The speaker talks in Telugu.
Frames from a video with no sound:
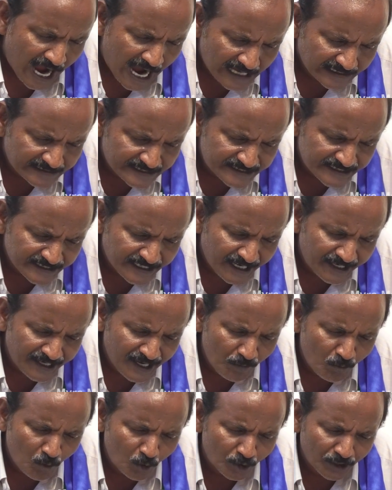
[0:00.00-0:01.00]
ఆ
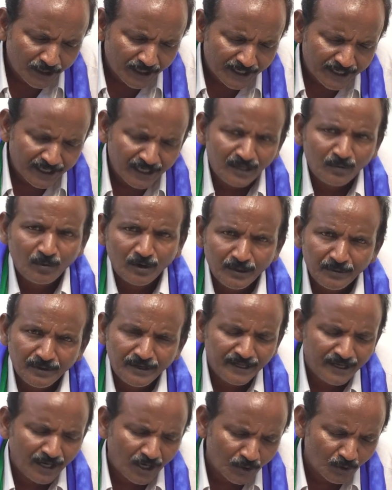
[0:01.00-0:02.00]
దిశగానే మూడున్నరేళ్లు
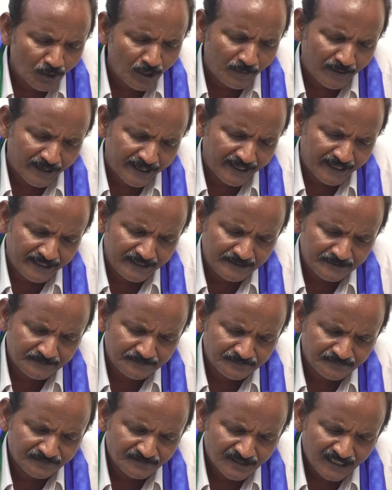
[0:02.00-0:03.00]
వడివడిగా అడుగులు పడ్డాయి
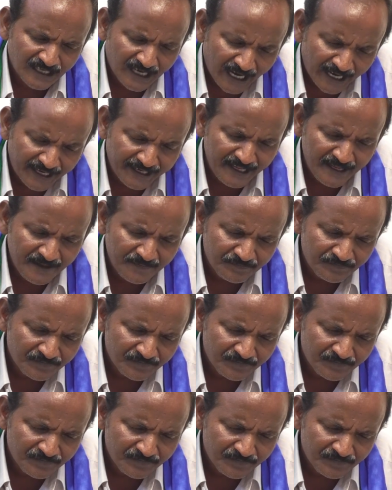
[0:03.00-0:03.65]
కానీ